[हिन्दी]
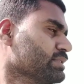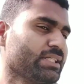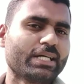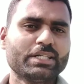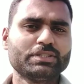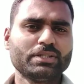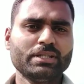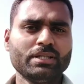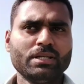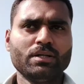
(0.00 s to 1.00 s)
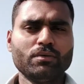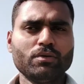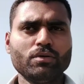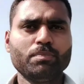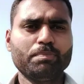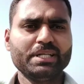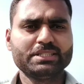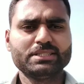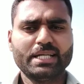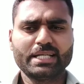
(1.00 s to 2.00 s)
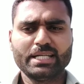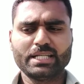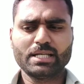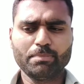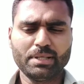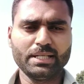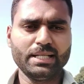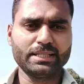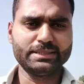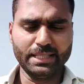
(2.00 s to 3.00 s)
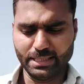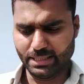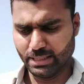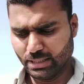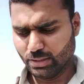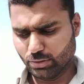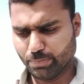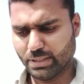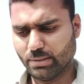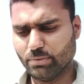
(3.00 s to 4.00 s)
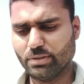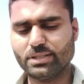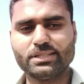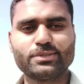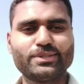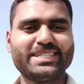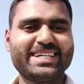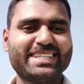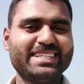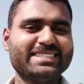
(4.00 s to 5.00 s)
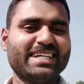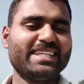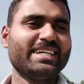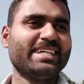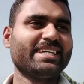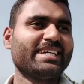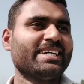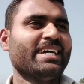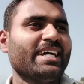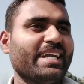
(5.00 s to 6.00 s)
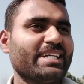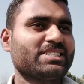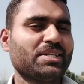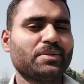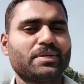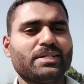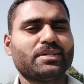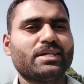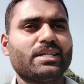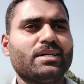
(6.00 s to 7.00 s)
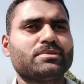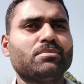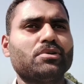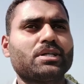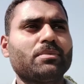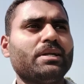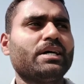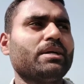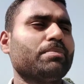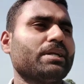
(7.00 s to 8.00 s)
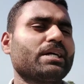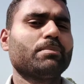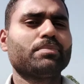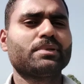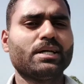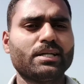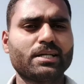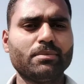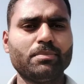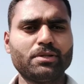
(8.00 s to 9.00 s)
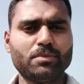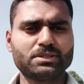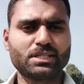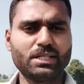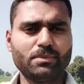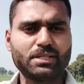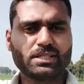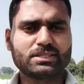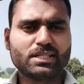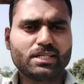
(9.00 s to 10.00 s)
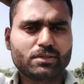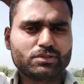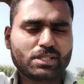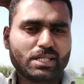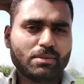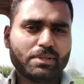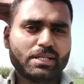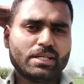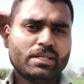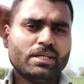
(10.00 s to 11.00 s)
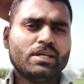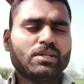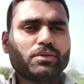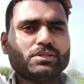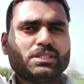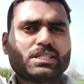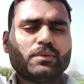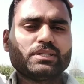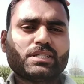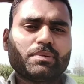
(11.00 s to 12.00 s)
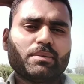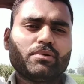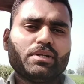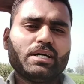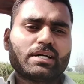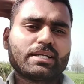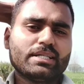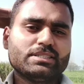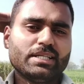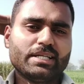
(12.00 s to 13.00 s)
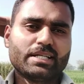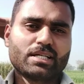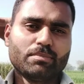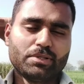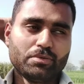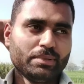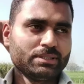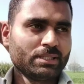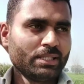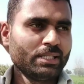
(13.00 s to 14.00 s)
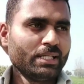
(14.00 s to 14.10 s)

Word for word: जगह जो है वो पीच जाएगी यानी कि पानी लग जाएगा तो फिर हम लोगों ने सोचा कि इतनी ज़्यादा यानी कि टेंशन होगी और आराम से मोटर भी लानी पड़ेगी तार का भी बंदोबस्त करना पड़ेगा सारा कुछ करना पड़ेगा तो जिसकी वजह से फिर हम लोगों ने आखिरकार जनरेटर का बंदोबस्त